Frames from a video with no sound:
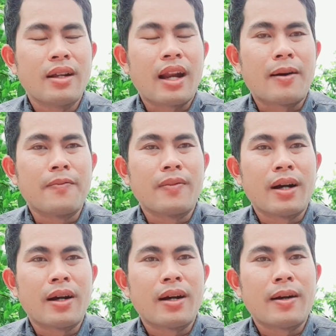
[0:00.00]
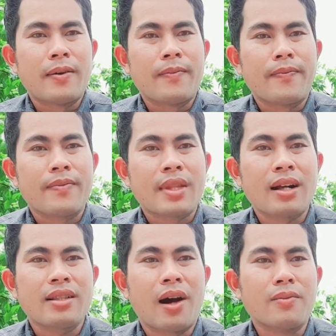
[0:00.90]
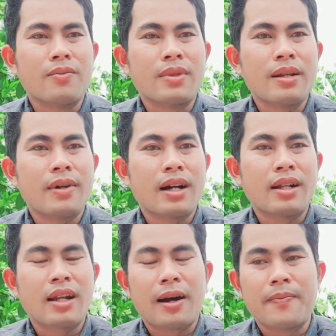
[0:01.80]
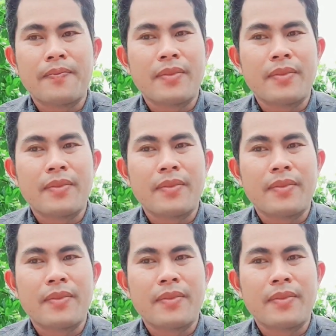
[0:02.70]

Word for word: làm thất vọng với mà làm